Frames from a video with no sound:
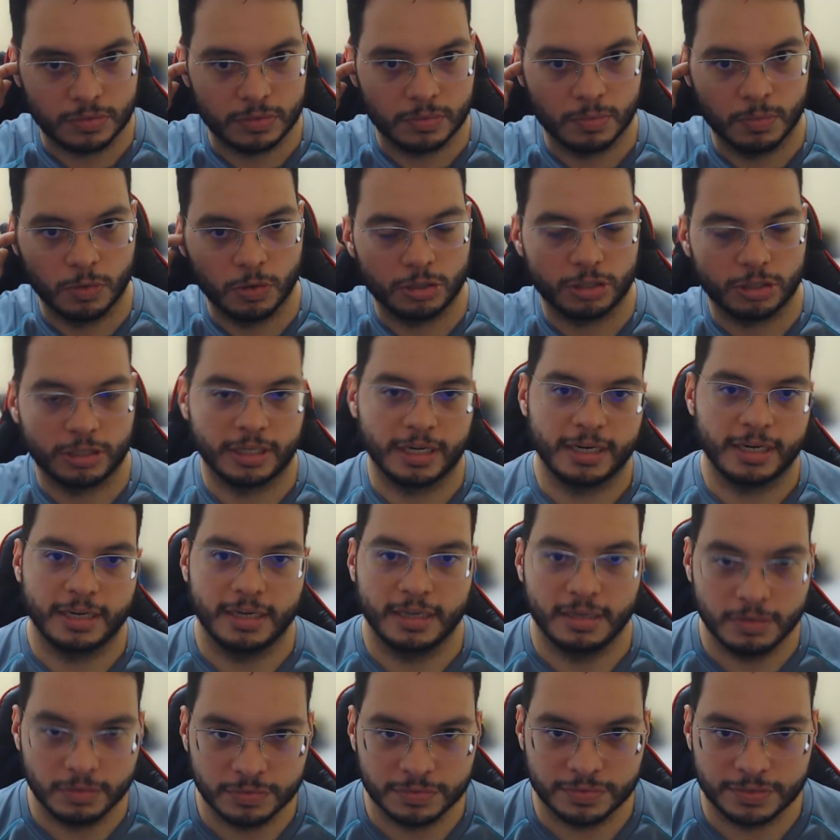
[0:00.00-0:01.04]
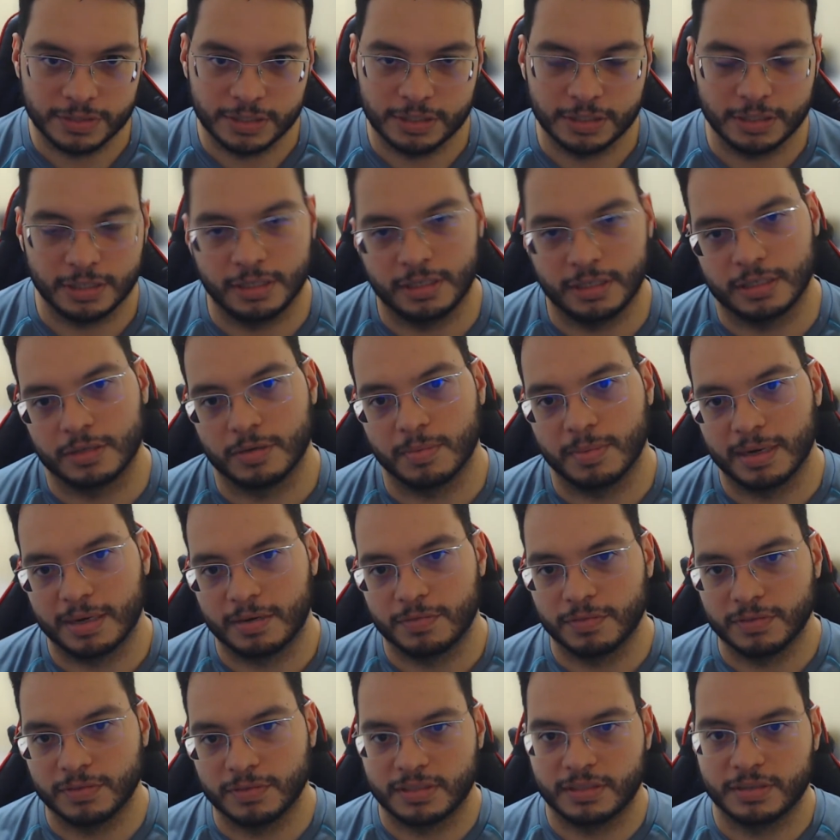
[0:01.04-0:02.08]
Mostrei no vídeo aí como é
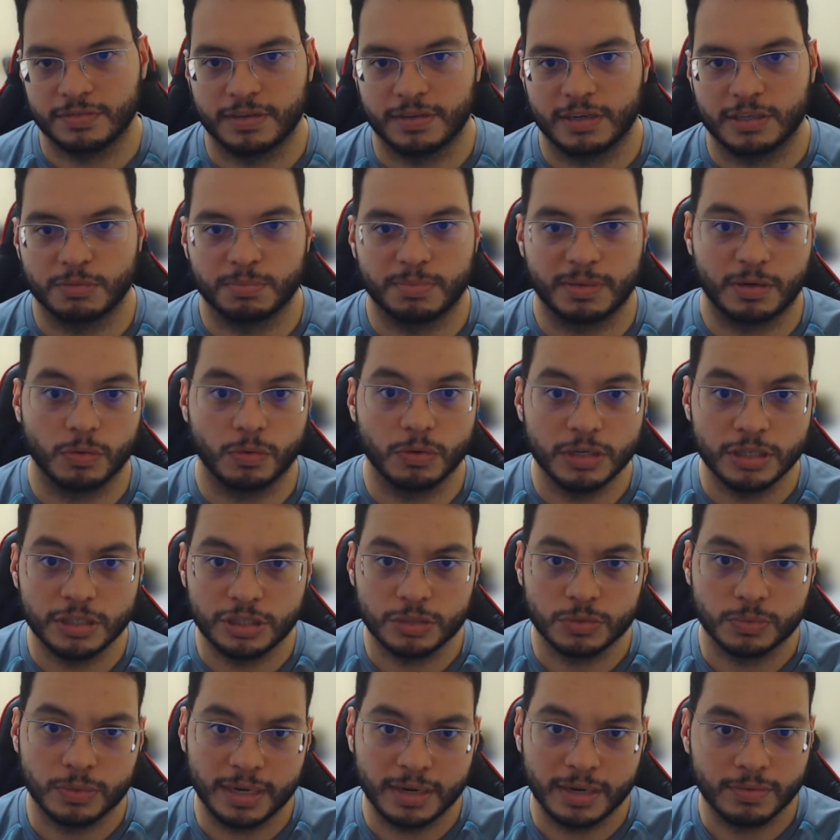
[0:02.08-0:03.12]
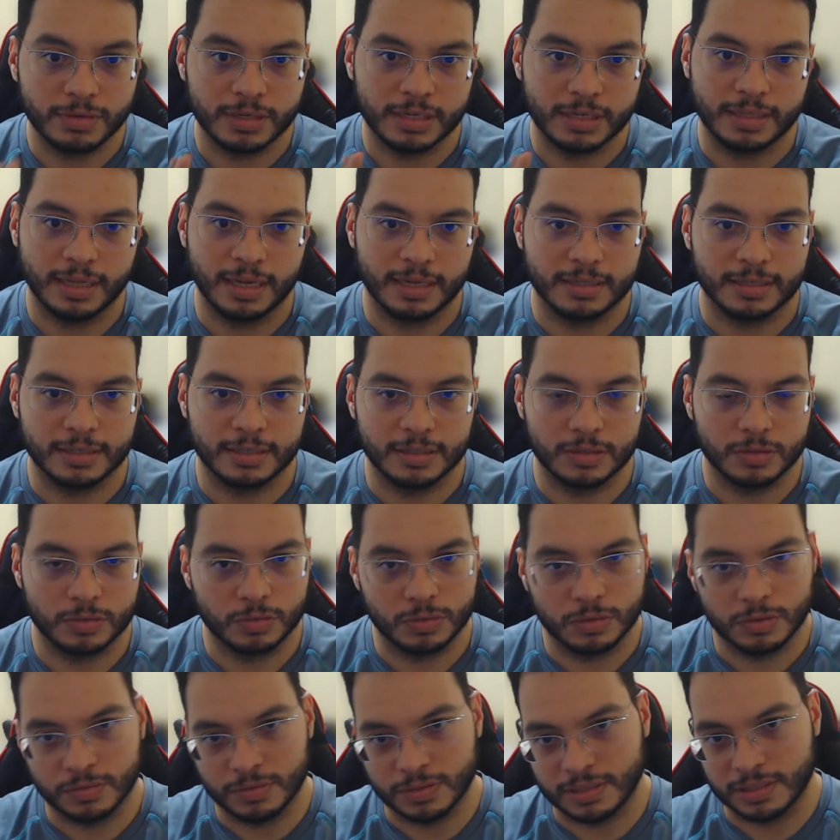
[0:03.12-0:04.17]
que você faz para corrigir o erro que dá dano
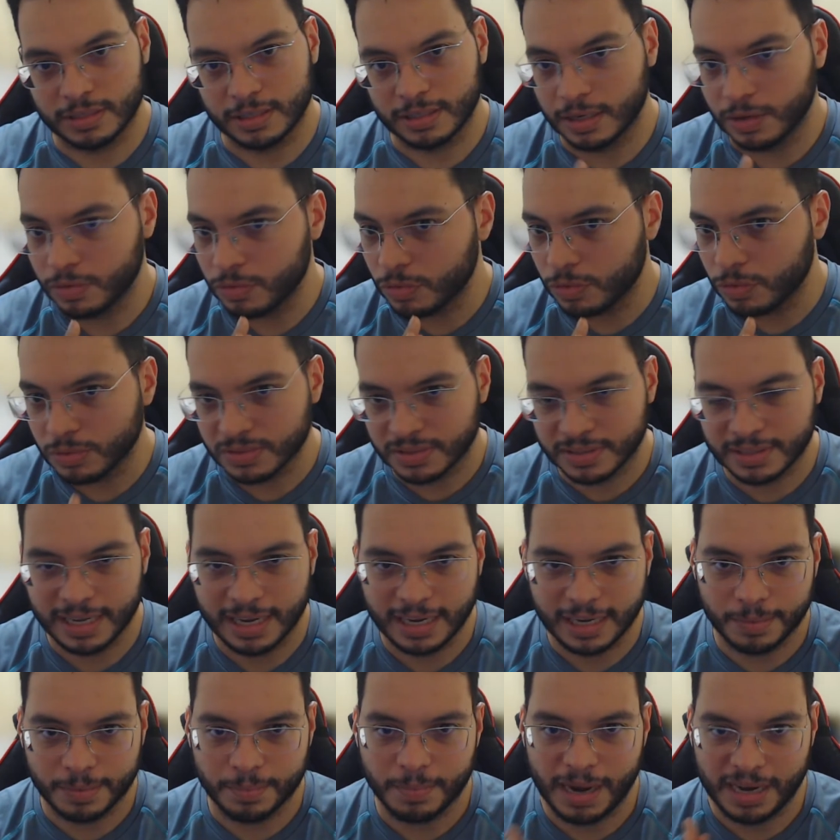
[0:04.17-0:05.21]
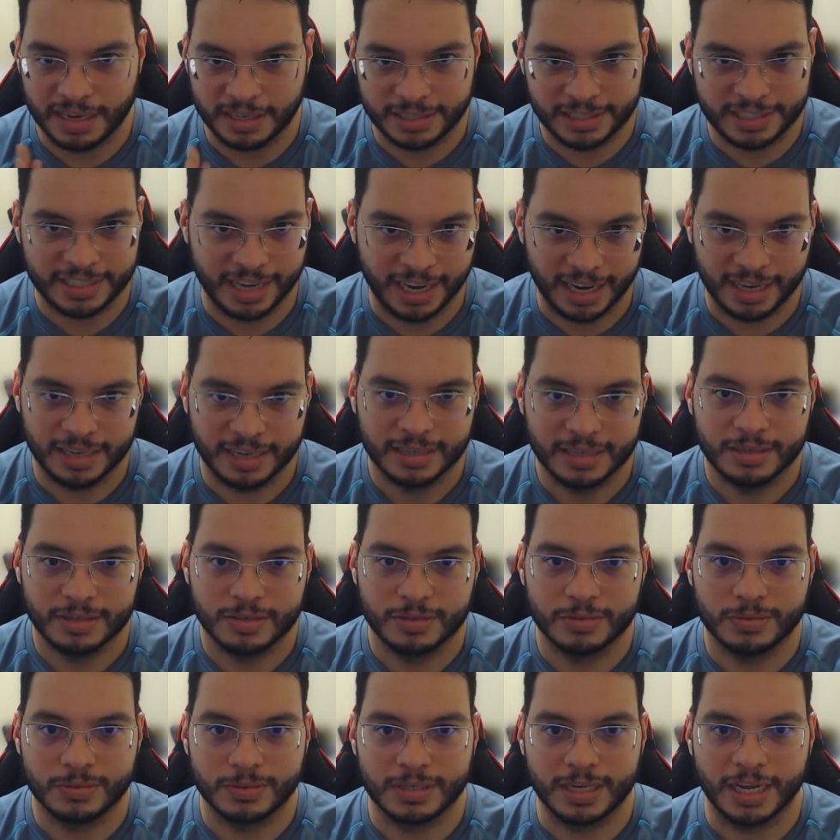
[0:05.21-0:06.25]
quando você não consegue baixar
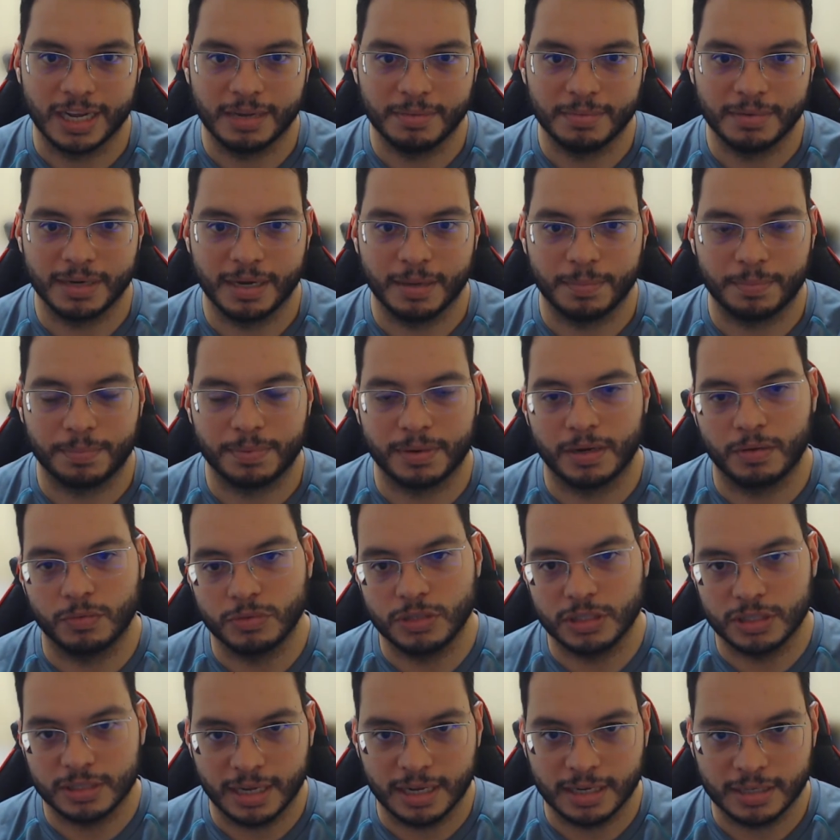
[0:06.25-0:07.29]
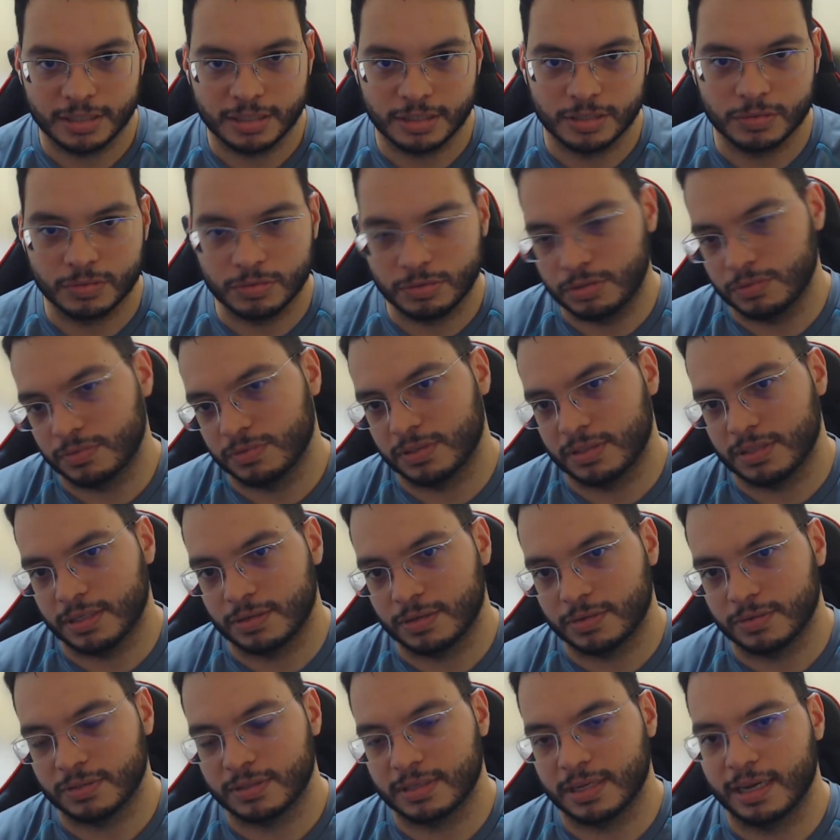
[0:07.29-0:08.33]
o game, né, para a unidade de onde você
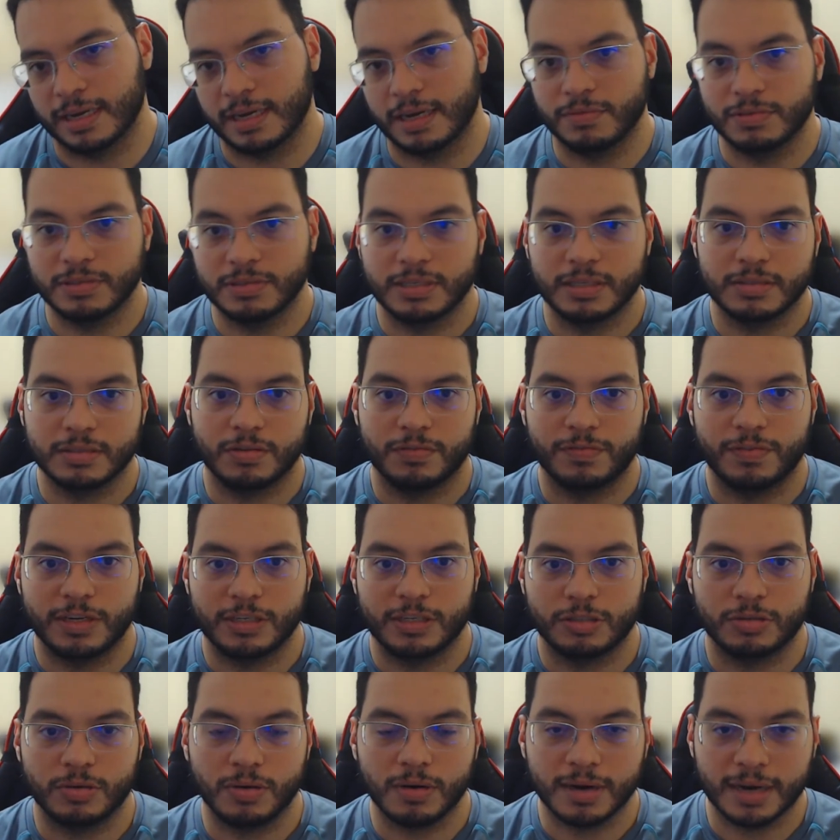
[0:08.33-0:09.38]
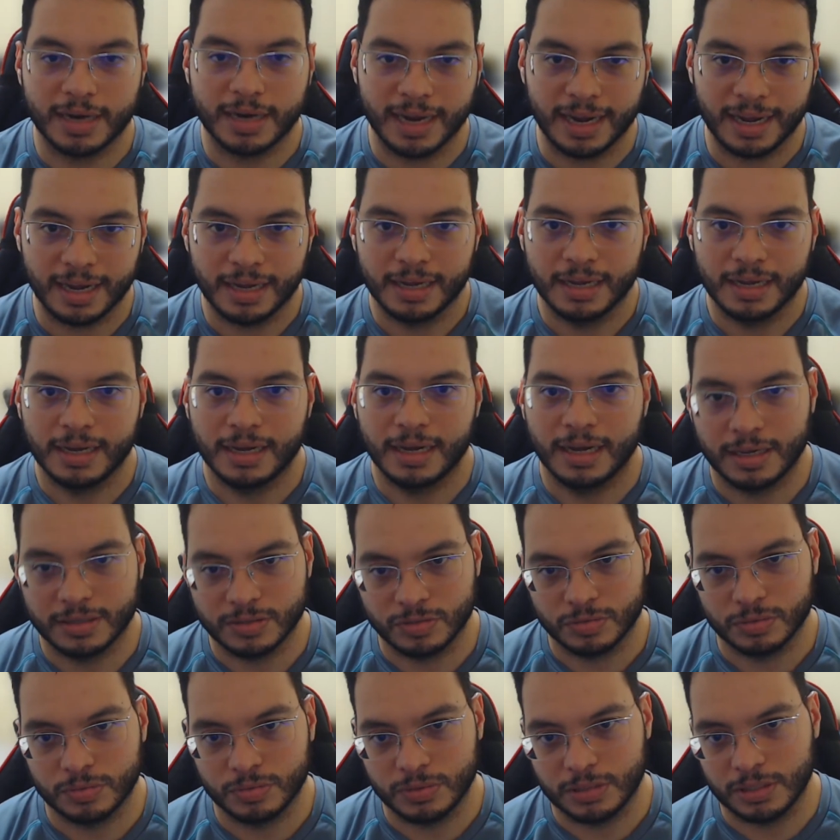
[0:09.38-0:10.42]
consegue, aí você só faz trocar a
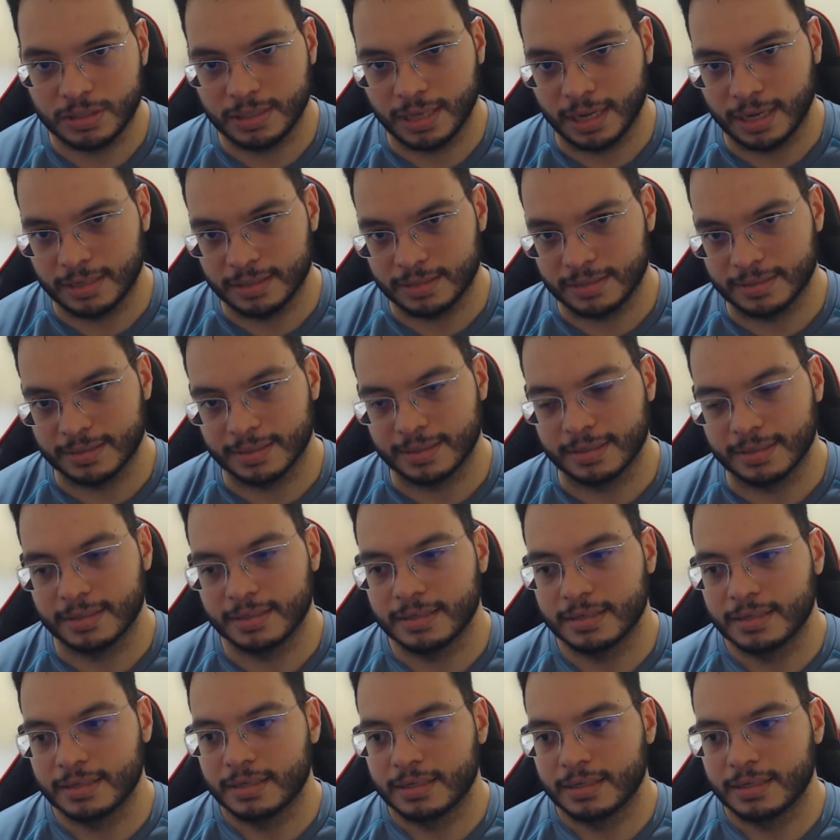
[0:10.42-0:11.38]
sua unidade, né?